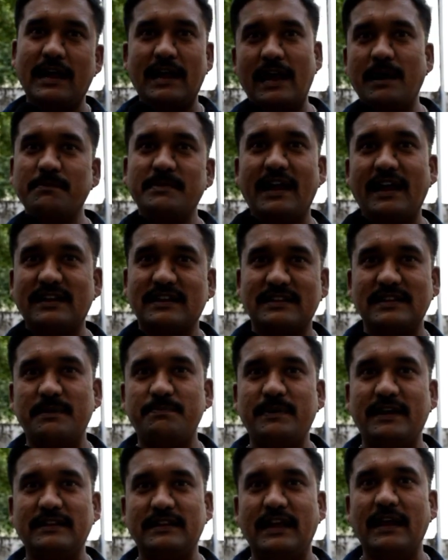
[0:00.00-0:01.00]
காமெடி ஆக்டர்
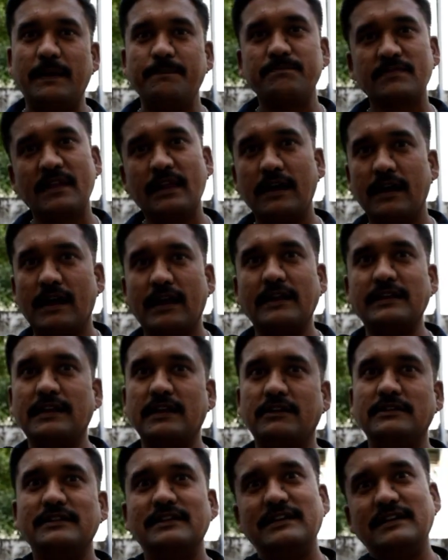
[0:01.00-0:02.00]
தான் பார்த்தேன் ஆனால்
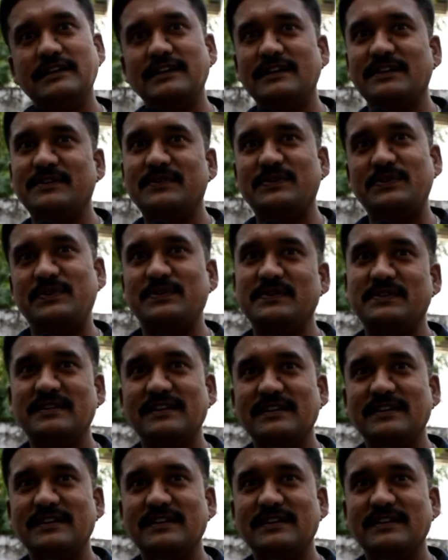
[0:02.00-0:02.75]
இதில் வந்து ஒரு